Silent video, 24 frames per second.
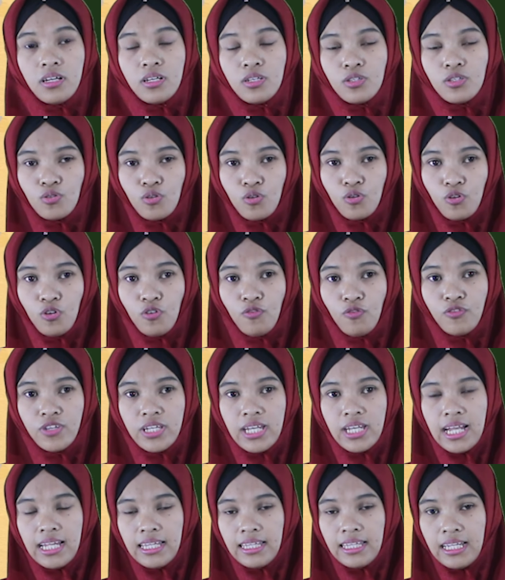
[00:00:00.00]
Suhuf
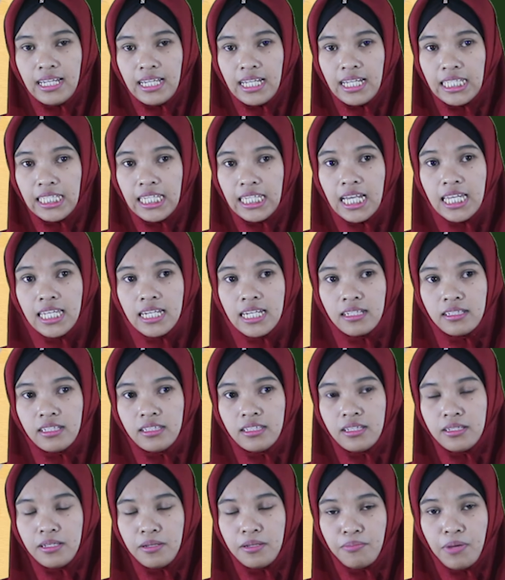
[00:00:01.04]
diantaranya yang
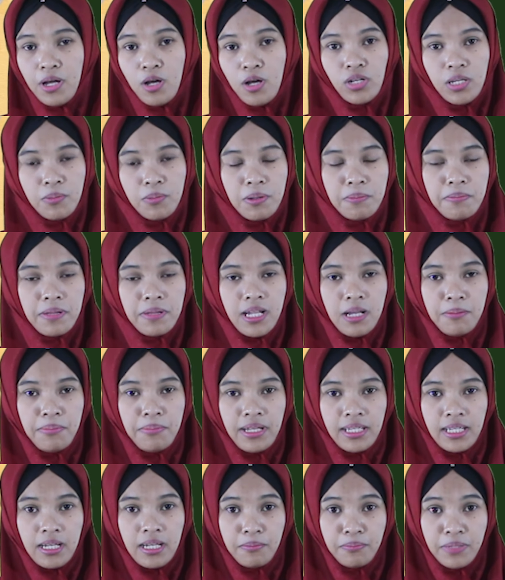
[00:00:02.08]
diterima oleh
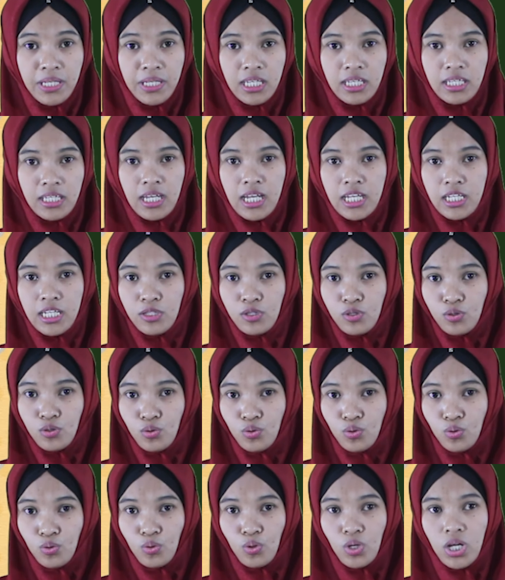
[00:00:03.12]
beberapa nabi,
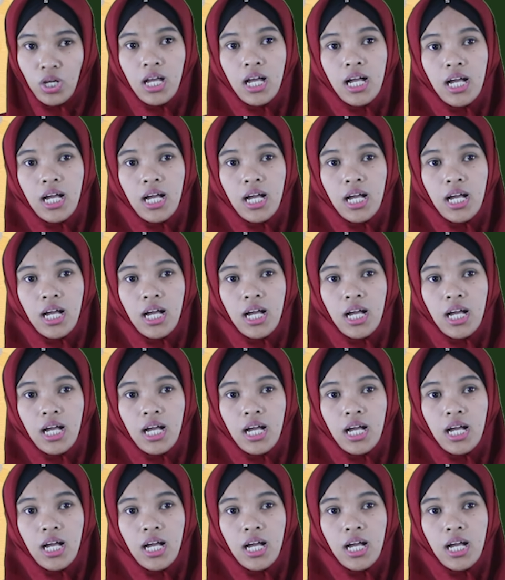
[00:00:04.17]
yaitu